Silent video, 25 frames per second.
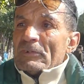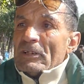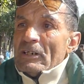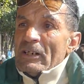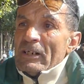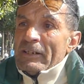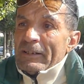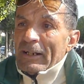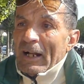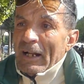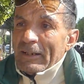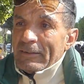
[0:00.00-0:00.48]

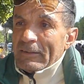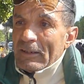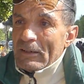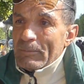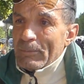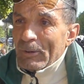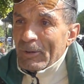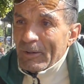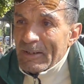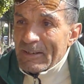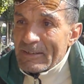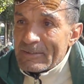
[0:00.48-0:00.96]
يتعدى
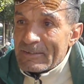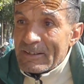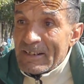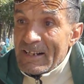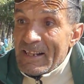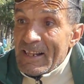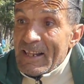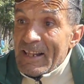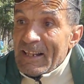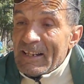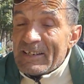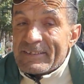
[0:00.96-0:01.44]
البوليس
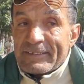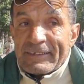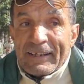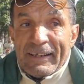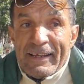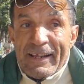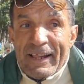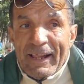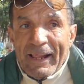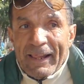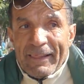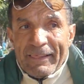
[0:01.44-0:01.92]

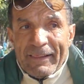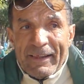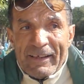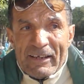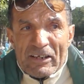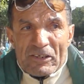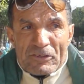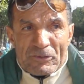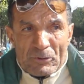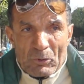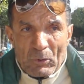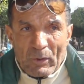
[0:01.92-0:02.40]
الشيء
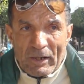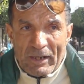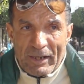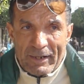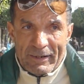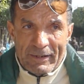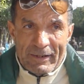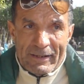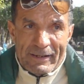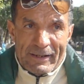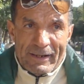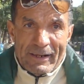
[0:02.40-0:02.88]
هذايا السوق
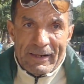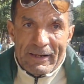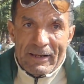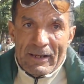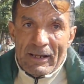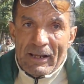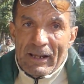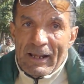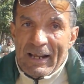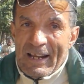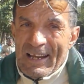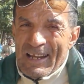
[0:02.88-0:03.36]
هذايا
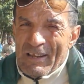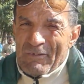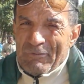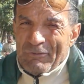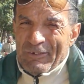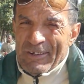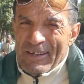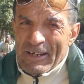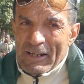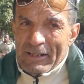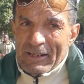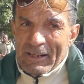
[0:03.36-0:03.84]
اللي
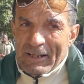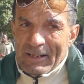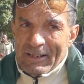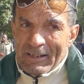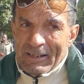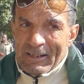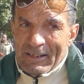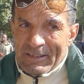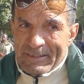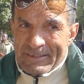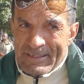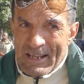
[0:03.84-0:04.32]

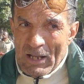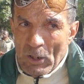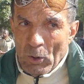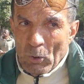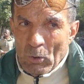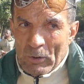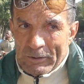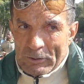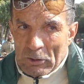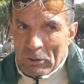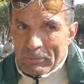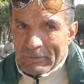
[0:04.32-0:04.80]
فيه
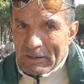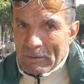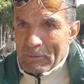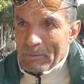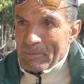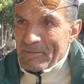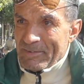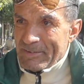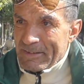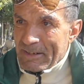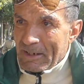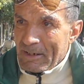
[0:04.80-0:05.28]
تنحوه آه، تاع
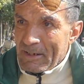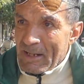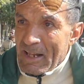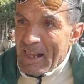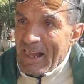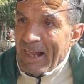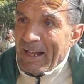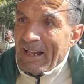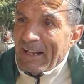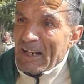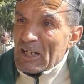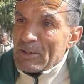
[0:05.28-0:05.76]
البنزين
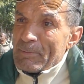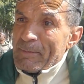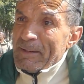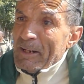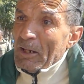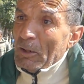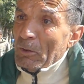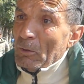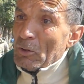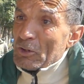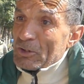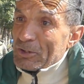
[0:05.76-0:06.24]
علاش ما
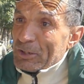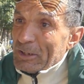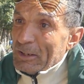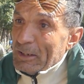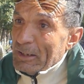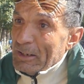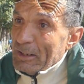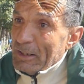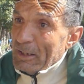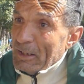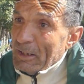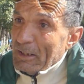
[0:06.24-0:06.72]
ينحوش
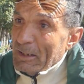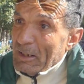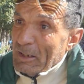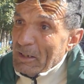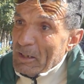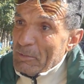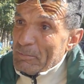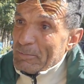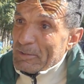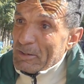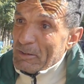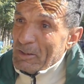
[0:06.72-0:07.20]

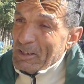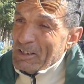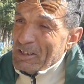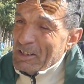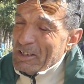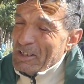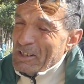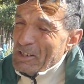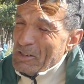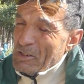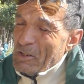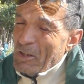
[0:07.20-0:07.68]
آه،
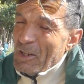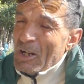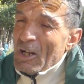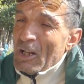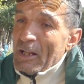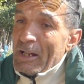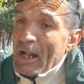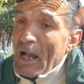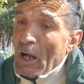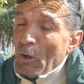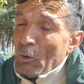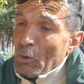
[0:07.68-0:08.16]
اللي
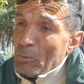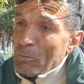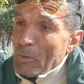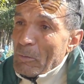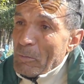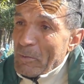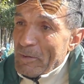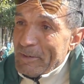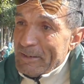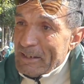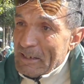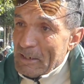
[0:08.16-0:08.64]
حول
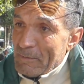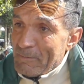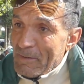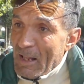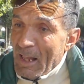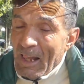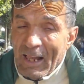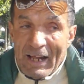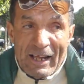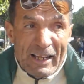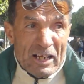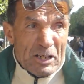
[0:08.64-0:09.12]
بومنديل
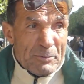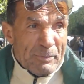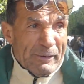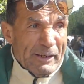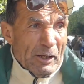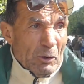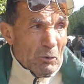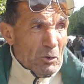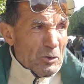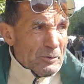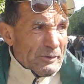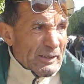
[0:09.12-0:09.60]
علاش ما
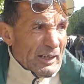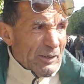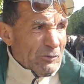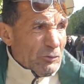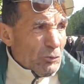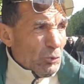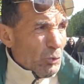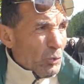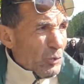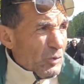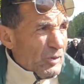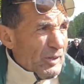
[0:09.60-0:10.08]
ينحوش تاع
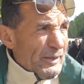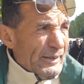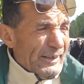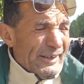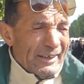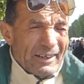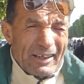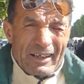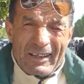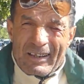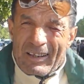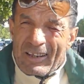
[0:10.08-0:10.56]
السوق
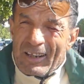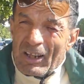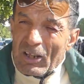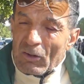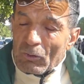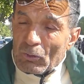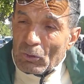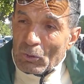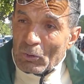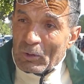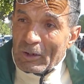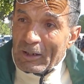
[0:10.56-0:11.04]
سيدي آه،
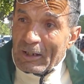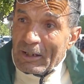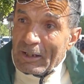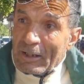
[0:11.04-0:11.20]
سوق